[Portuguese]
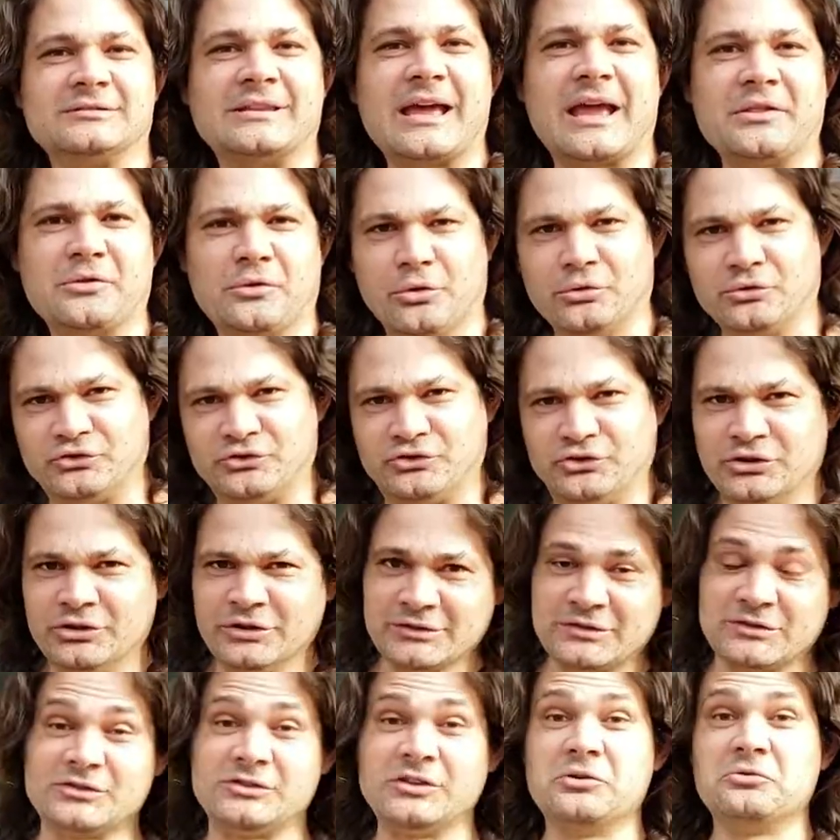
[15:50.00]
tecnologias,
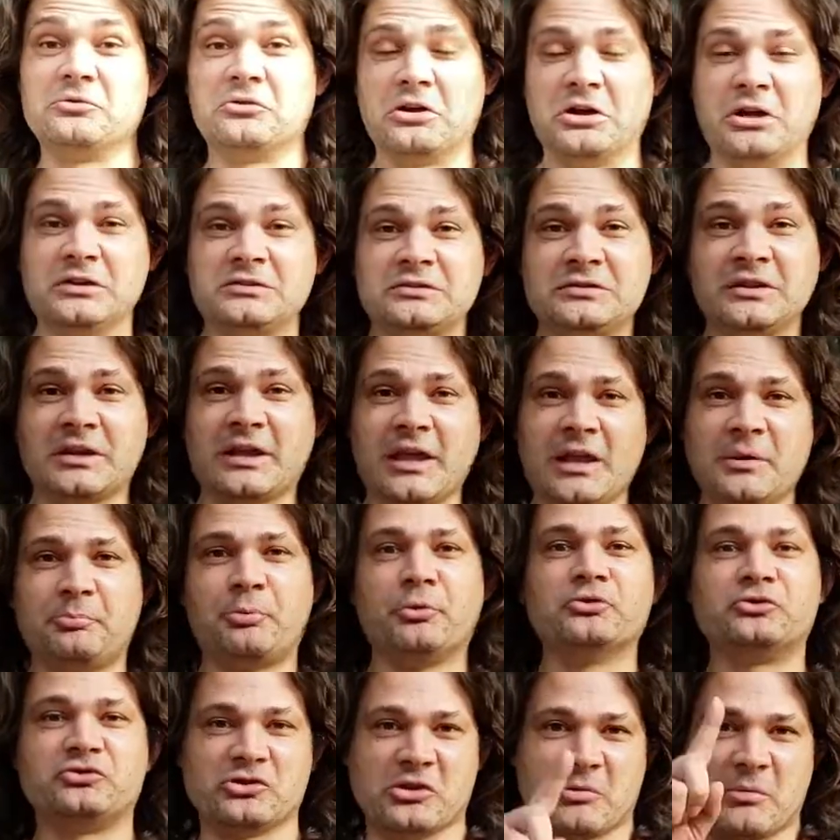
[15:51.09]
segurança, aquele
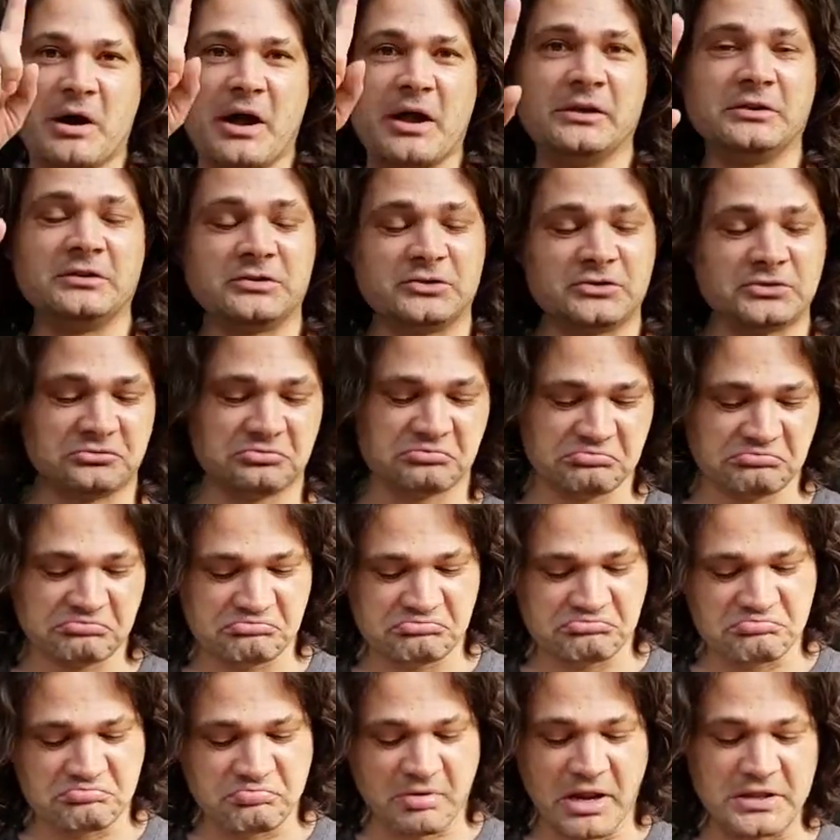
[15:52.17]
pontinho a mais,
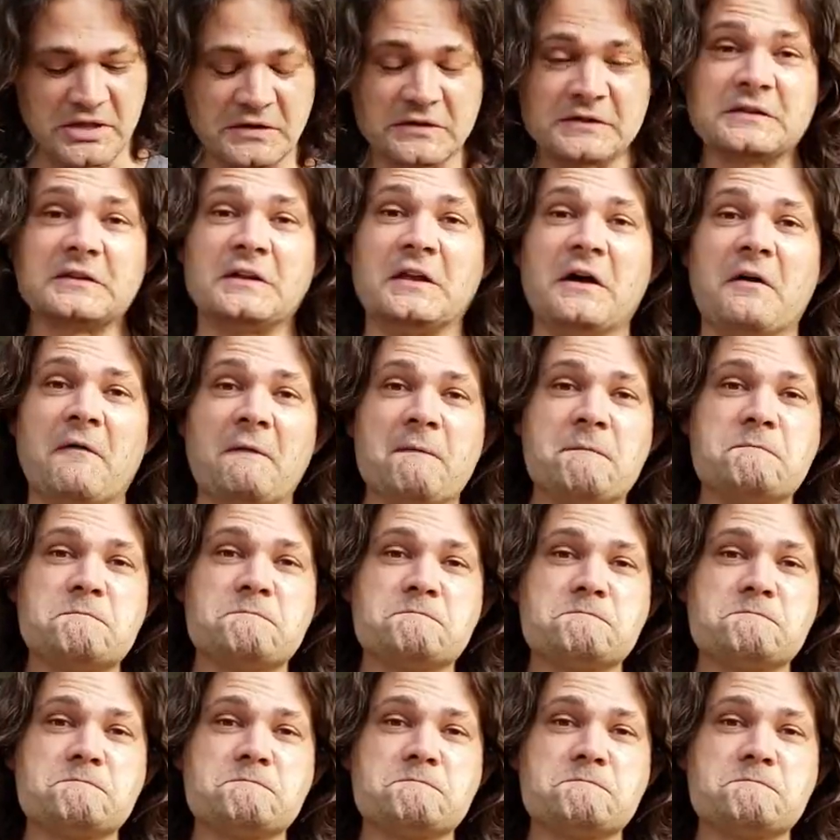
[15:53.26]
Bradescão.